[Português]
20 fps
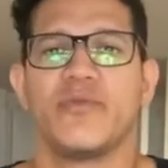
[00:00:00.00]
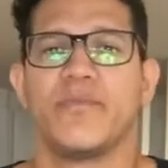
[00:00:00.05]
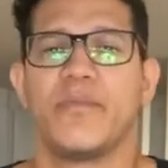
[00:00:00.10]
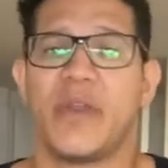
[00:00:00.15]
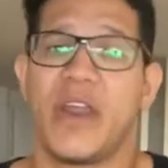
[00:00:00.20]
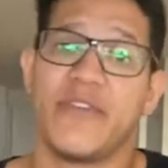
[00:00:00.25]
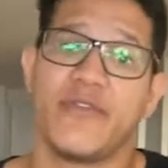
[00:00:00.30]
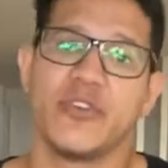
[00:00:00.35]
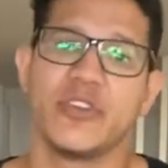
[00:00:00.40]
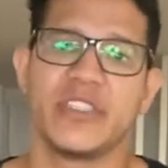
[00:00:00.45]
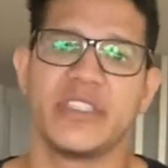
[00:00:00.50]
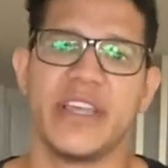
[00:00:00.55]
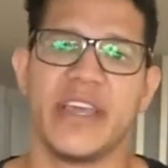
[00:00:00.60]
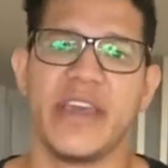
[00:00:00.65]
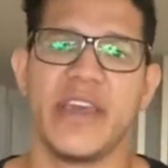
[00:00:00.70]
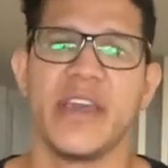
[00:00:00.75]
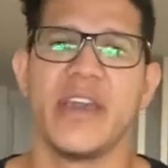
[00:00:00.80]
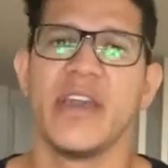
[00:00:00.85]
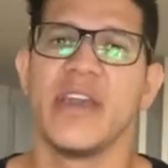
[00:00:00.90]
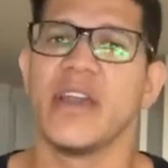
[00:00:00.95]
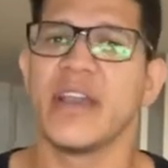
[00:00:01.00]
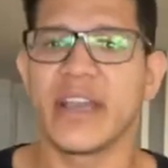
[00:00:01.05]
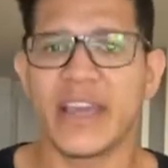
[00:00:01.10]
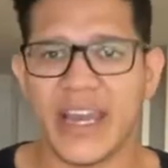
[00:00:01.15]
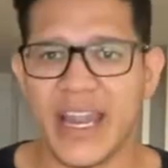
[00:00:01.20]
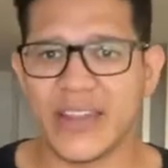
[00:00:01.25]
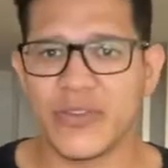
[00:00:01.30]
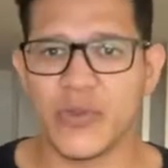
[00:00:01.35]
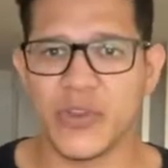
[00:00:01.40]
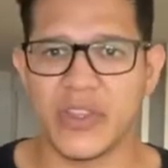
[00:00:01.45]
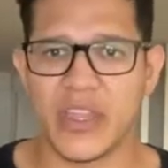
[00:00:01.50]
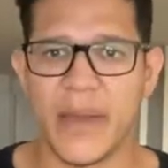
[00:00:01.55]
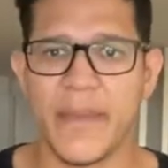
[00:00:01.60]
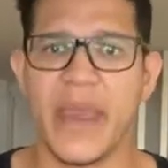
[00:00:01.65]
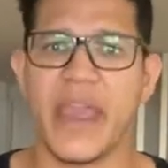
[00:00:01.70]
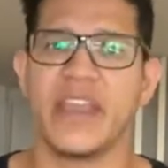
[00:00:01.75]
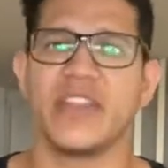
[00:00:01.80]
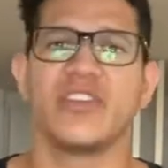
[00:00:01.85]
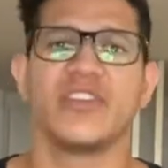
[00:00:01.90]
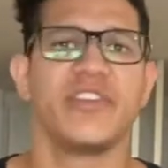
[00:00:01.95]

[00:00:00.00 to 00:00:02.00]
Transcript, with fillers: para você gratuitamente.